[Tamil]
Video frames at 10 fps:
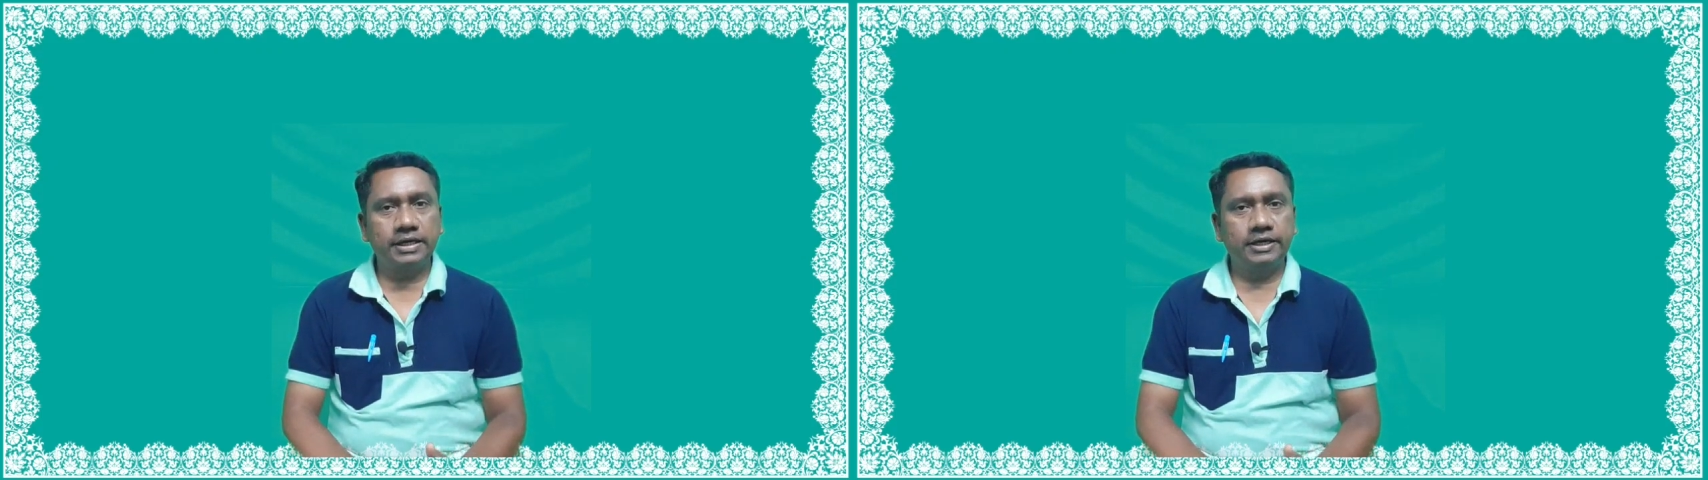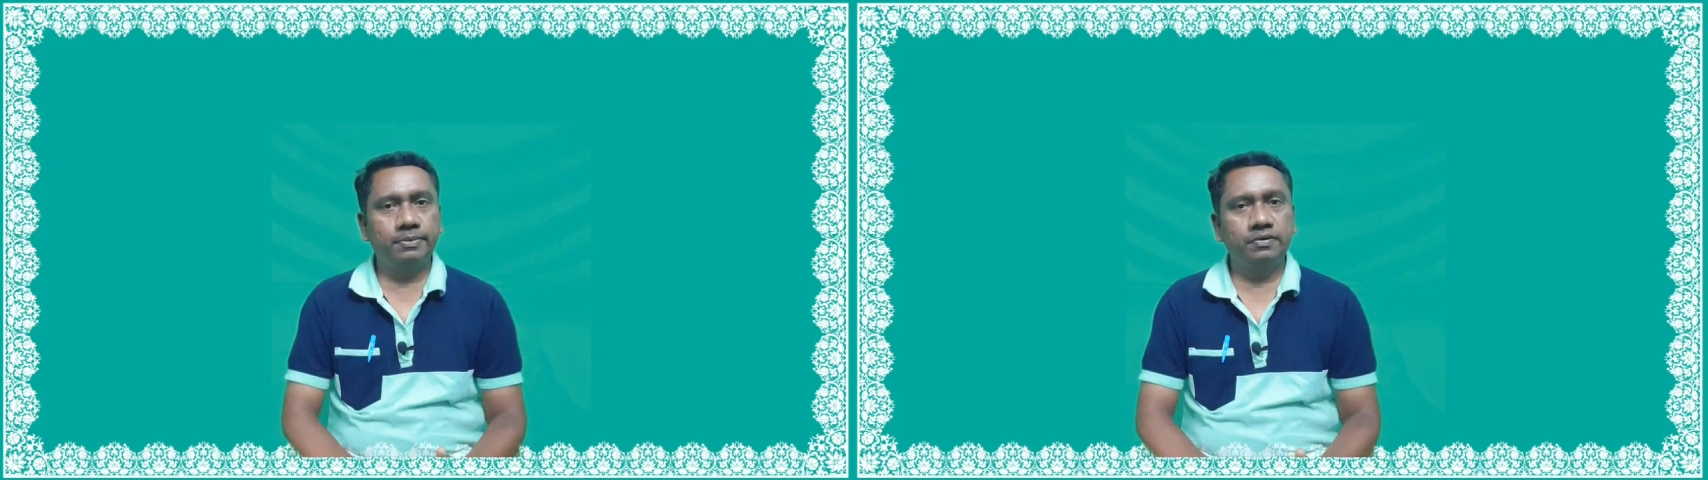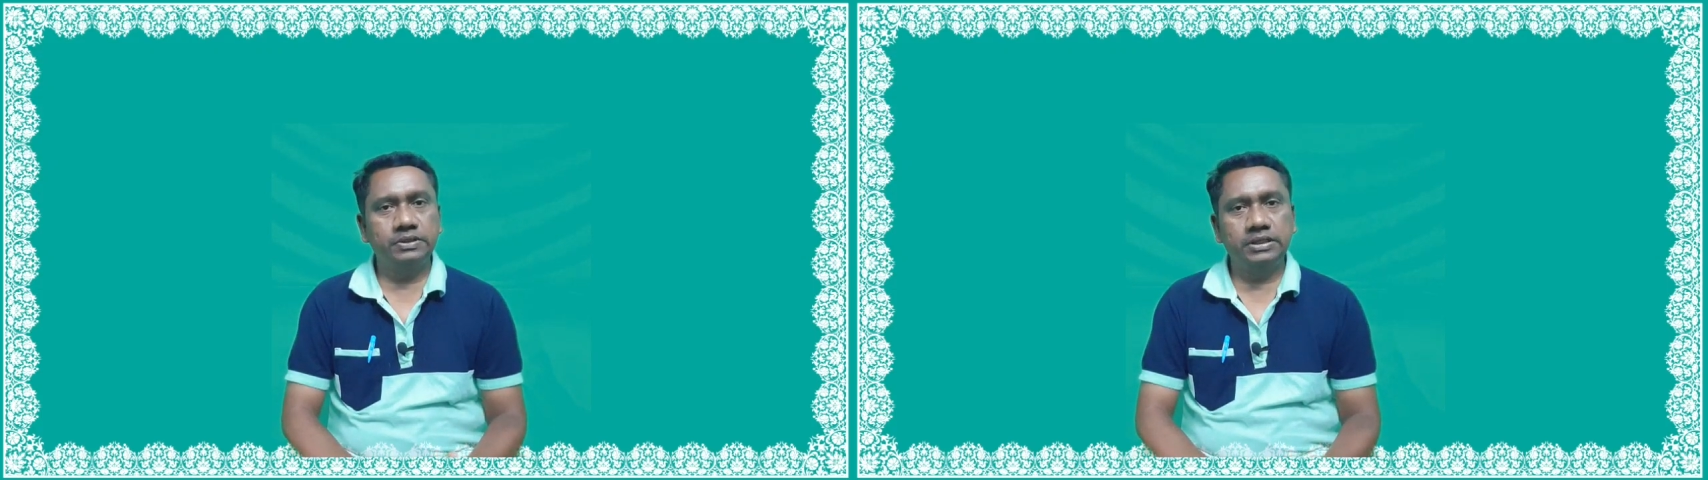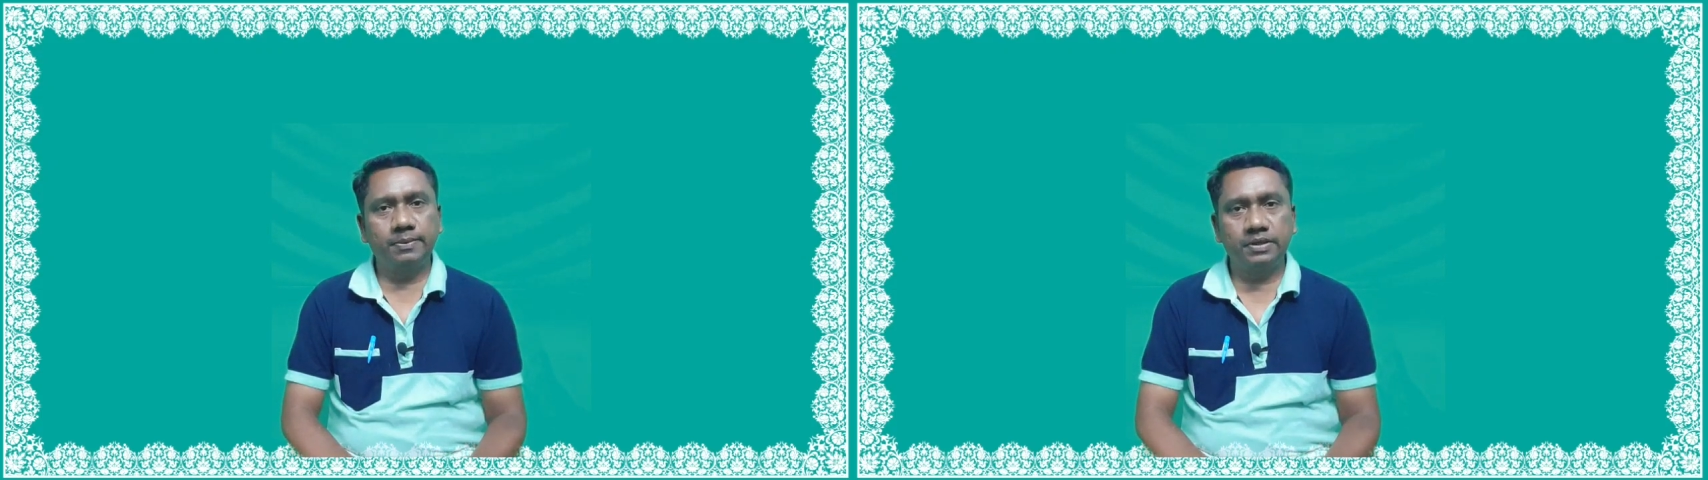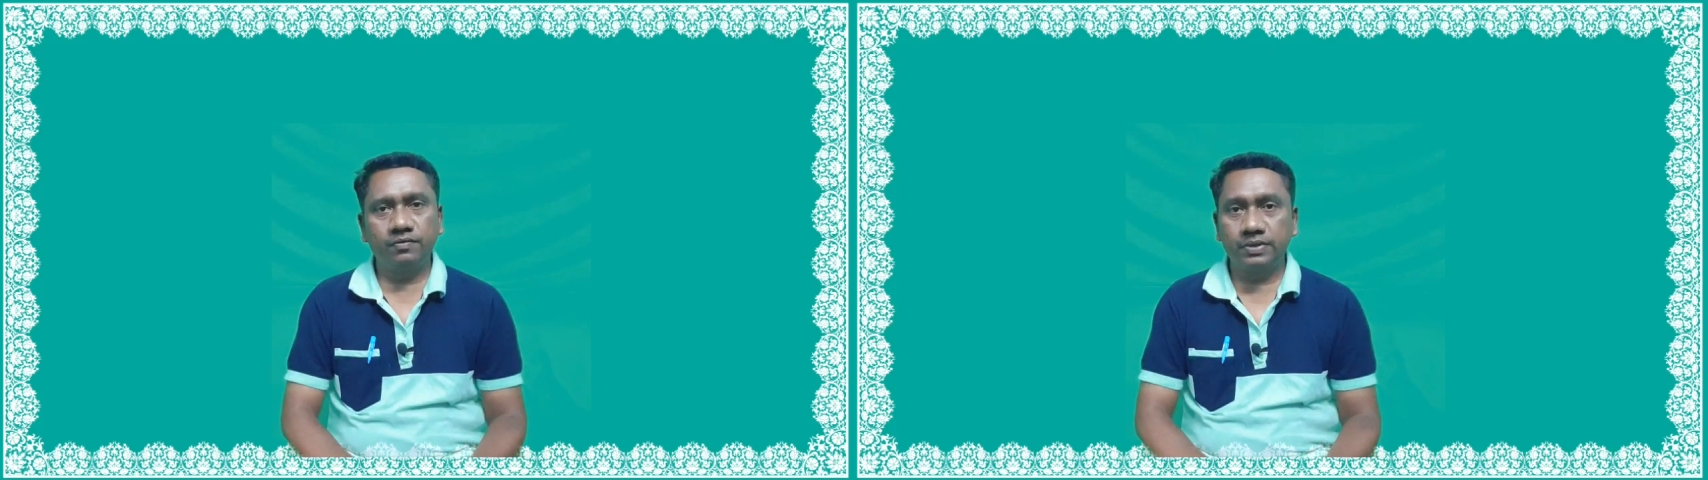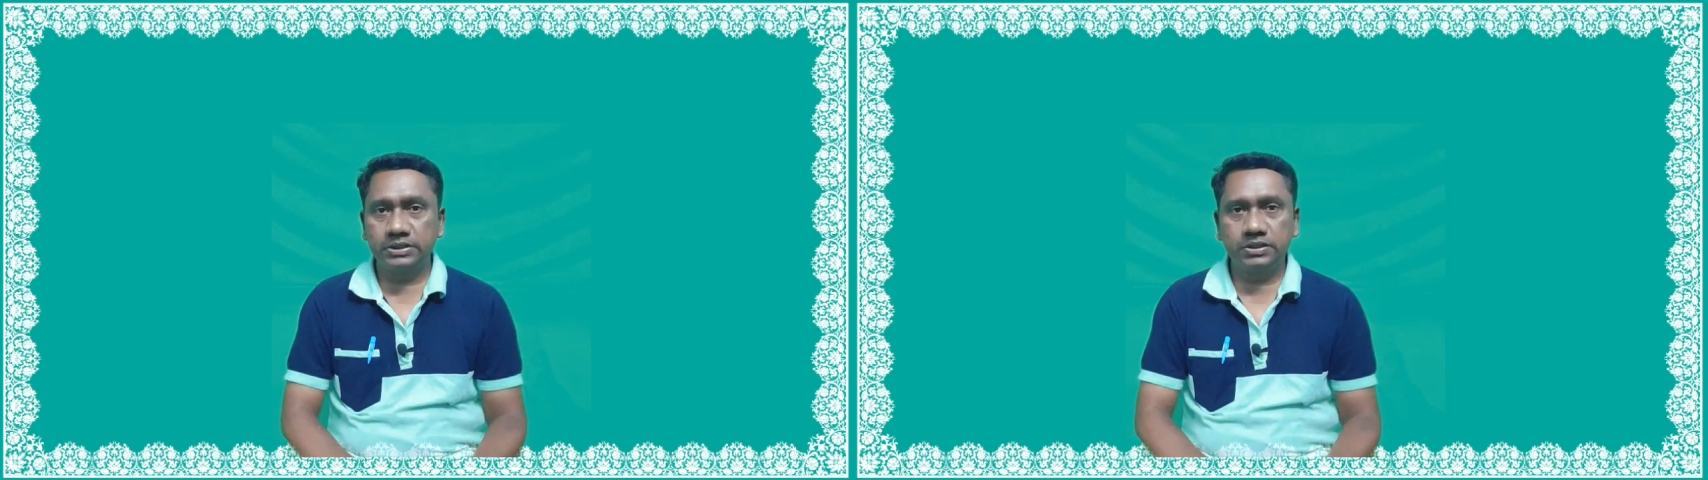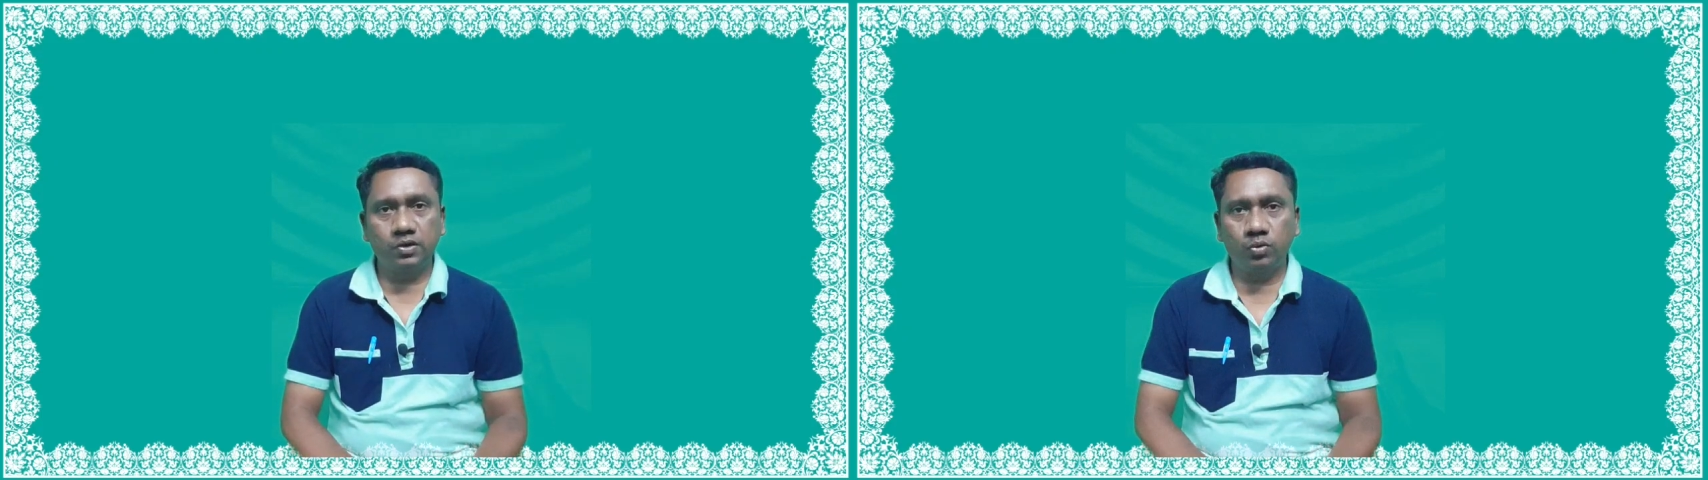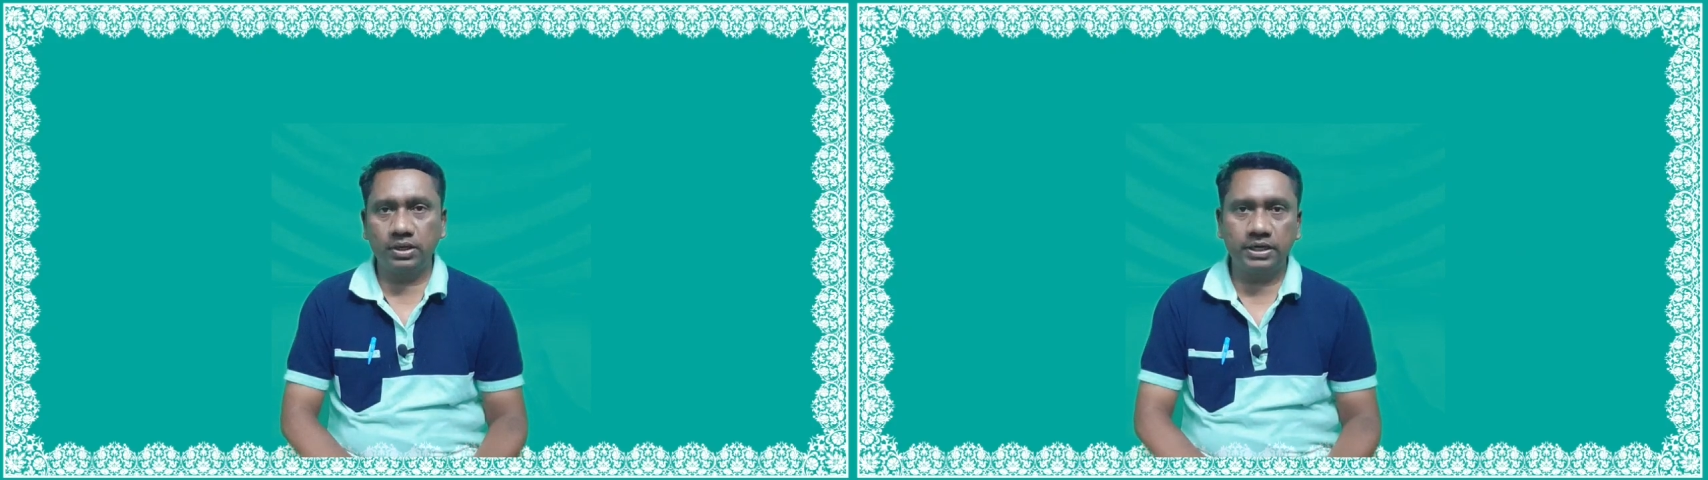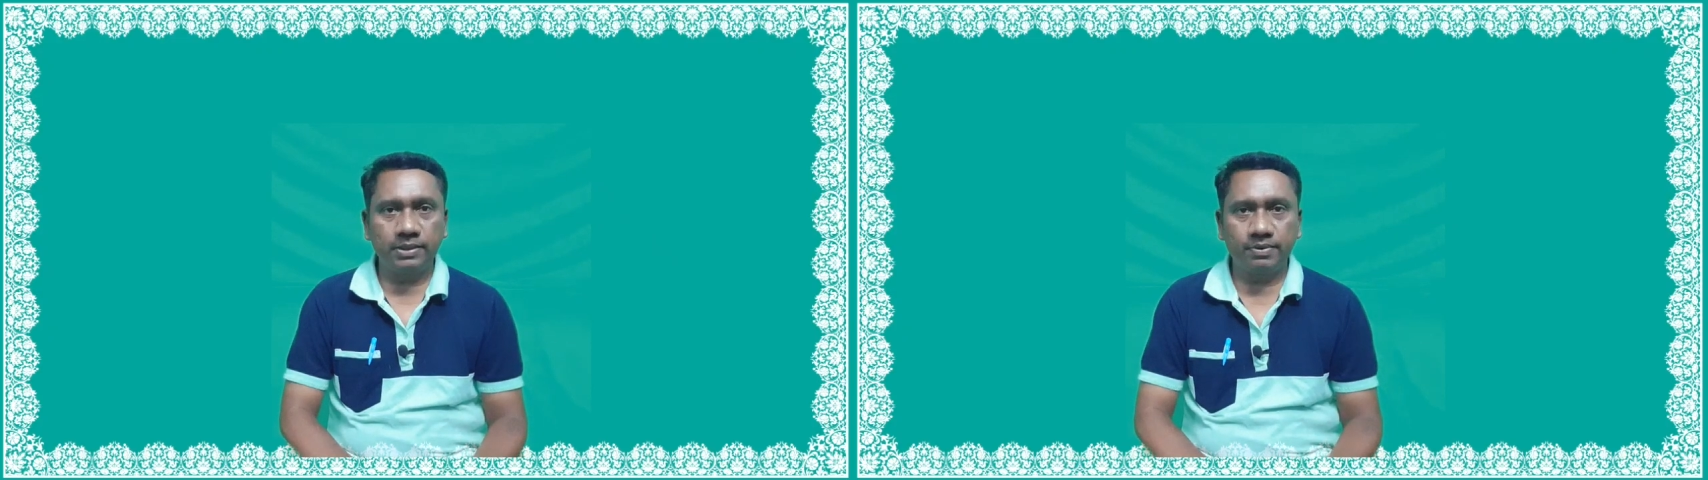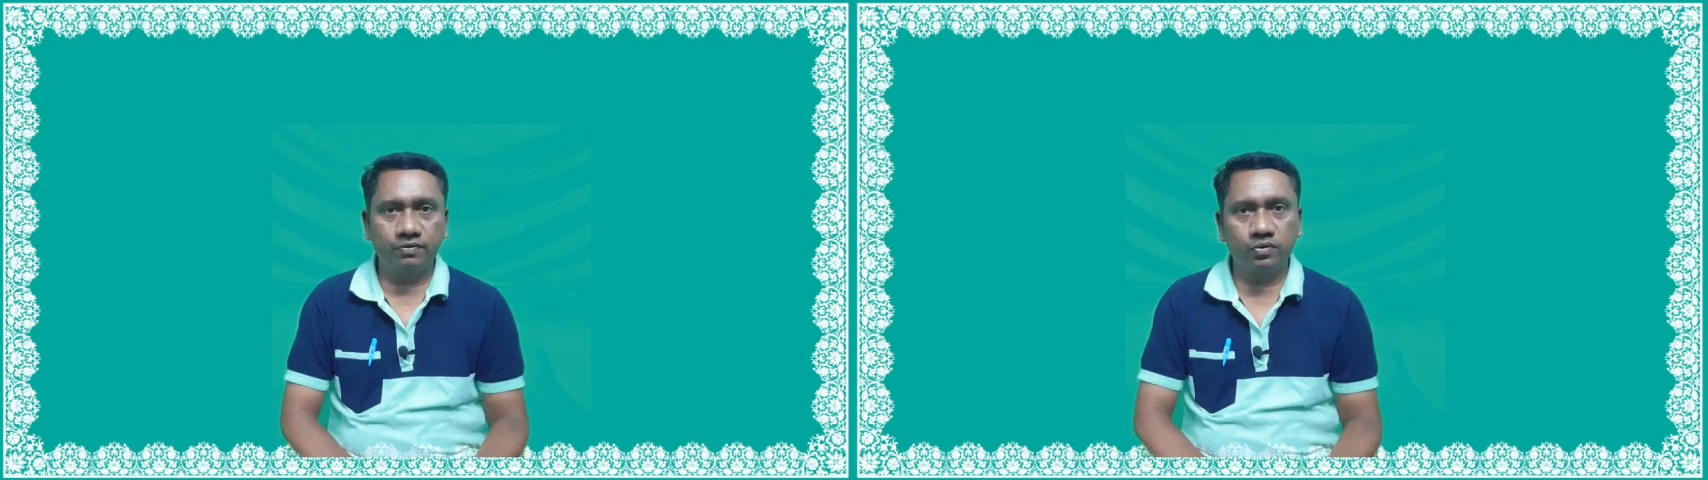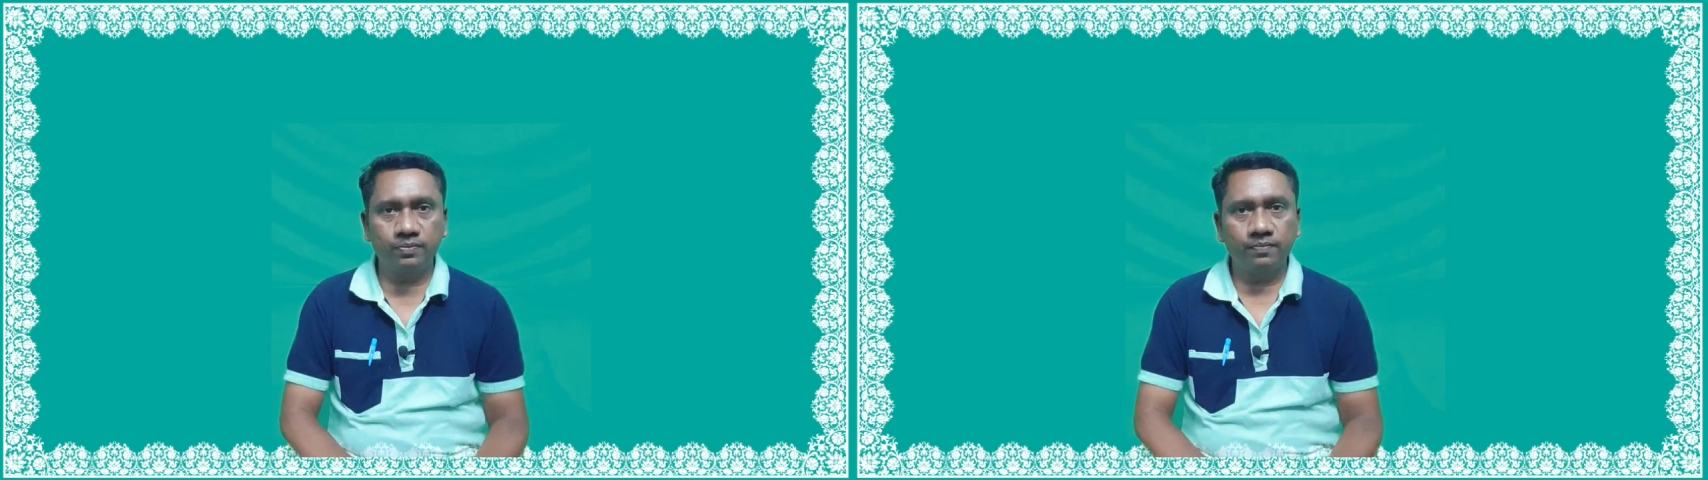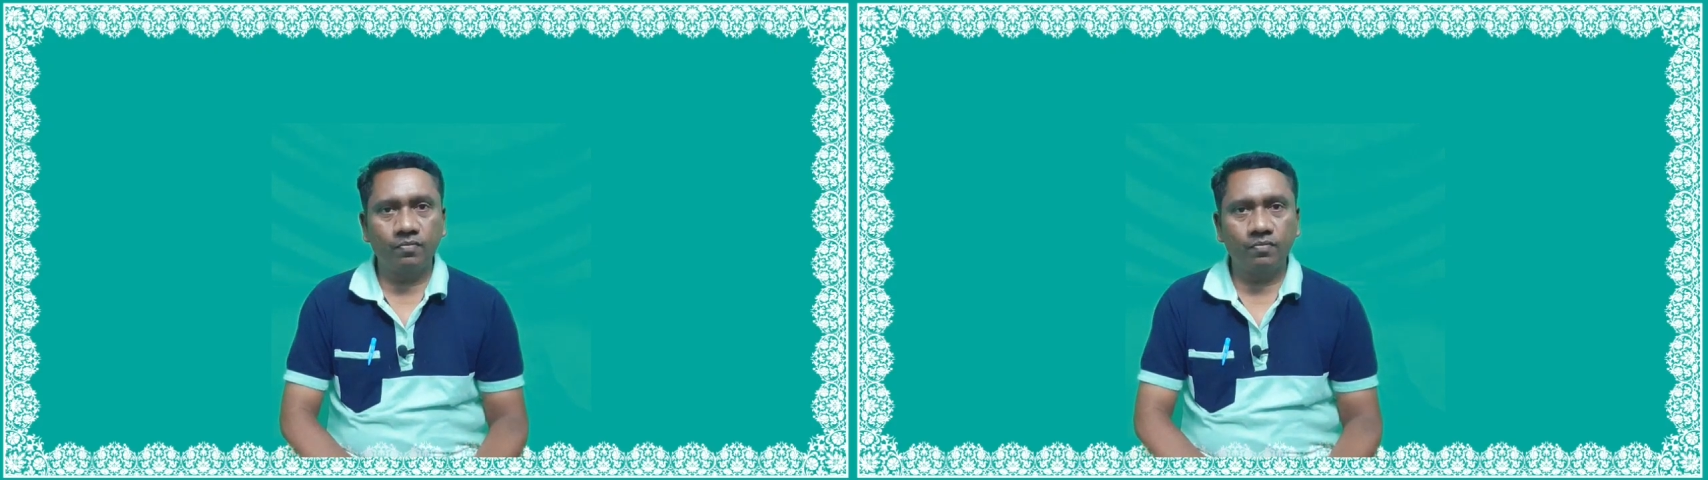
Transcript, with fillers: கண்டிப்பாக வந்து நமக்கு ஃபஸ்ட்டு ரவுண்டில் கண்டிப்பாக வரும்